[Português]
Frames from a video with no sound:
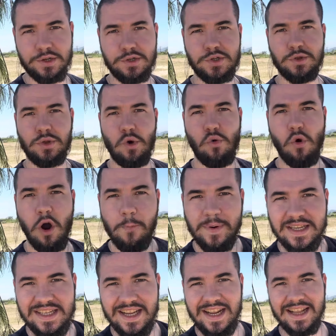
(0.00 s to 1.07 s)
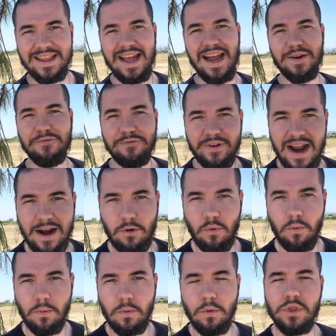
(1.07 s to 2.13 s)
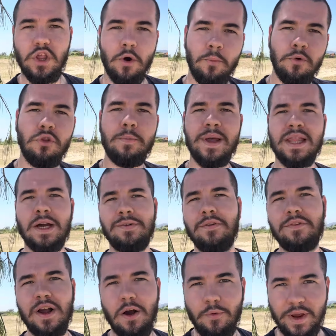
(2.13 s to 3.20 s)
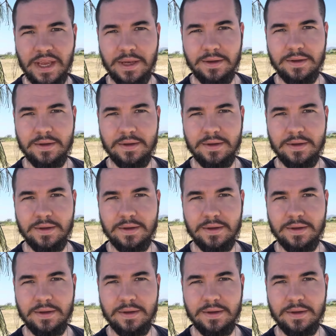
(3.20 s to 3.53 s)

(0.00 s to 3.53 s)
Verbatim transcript: se o teu corpo é sedentário e fraco, o teu mundo mental vai ficar ruim.